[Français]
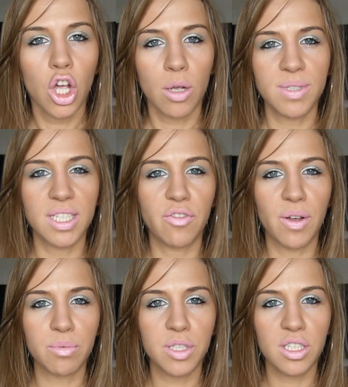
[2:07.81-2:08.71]
Comme ça, ça
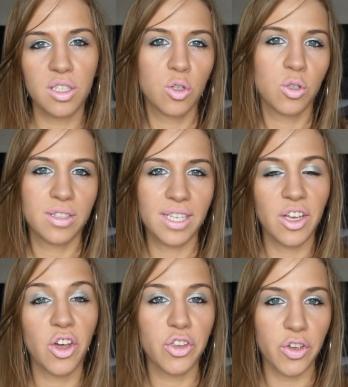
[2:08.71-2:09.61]
fait un petit
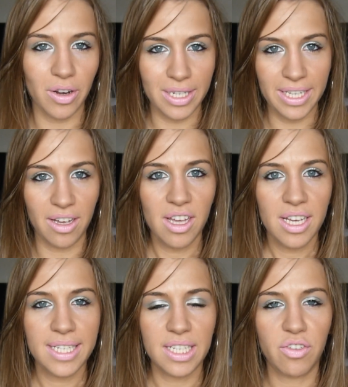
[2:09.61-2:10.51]
côté euh, girly
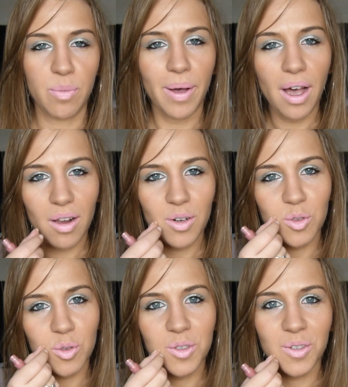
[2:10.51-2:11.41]
et ça fait pas le
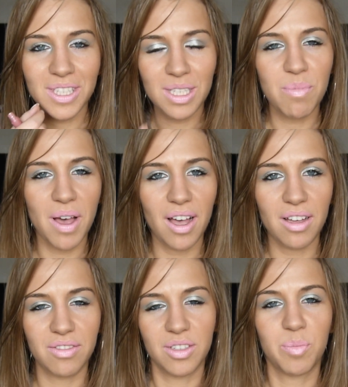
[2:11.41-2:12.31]
truc euh, qui
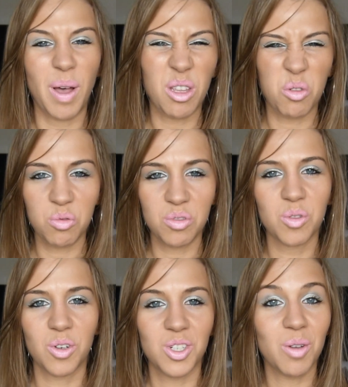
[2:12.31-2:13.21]
bave euh, partout.
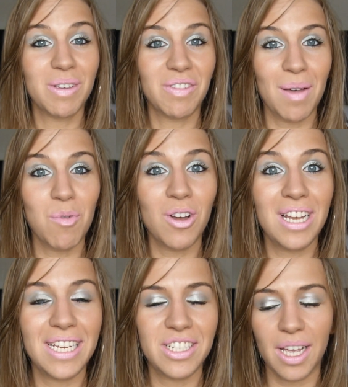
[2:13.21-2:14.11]
Donc j'en mets vraiment
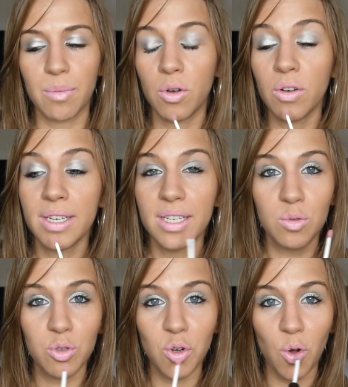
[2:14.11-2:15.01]
légèrement et
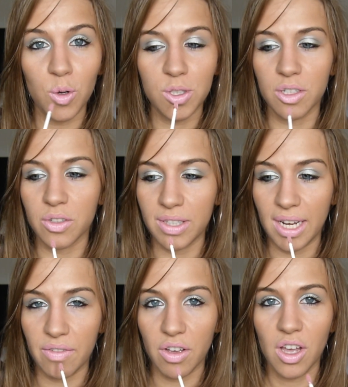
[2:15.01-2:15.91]
toujours au centre
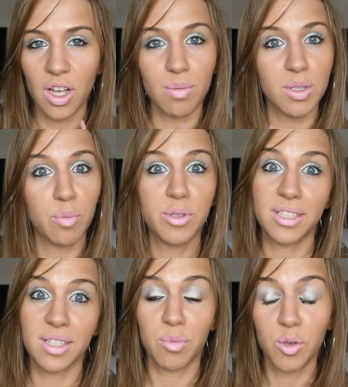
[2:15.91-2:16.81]
des lèvres. Comme ça, en plus,
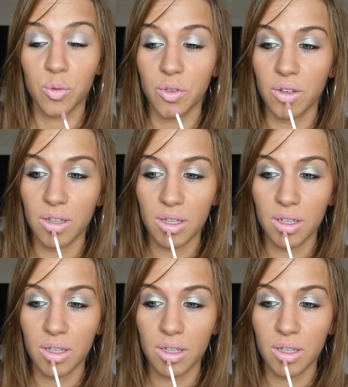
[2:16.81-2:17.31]
il tient plus longtemps.